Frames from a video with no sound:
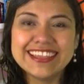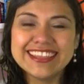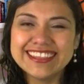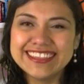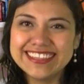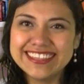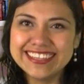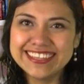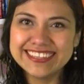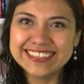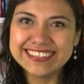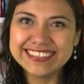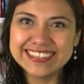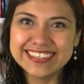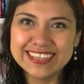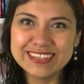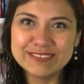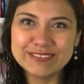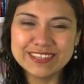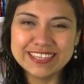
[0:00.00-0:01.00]
Tienen
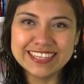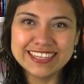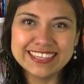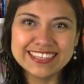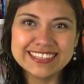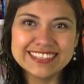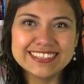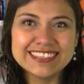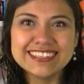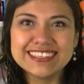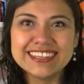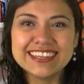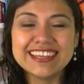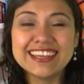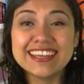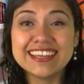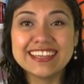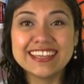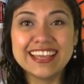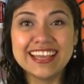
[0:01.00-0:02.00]
que ver
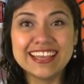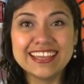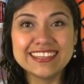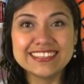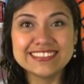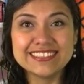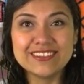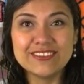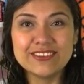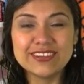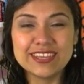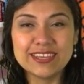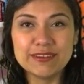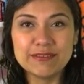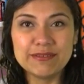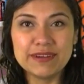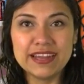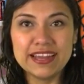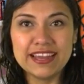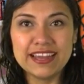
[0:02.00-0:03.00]
qué es lo
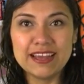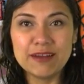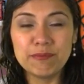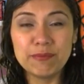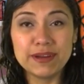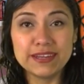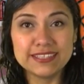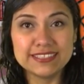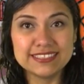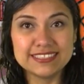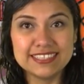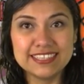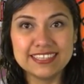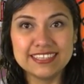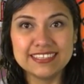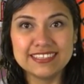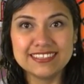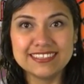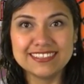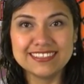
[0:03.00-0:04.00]
que va a
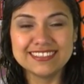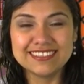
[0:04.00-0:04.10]
aparecer,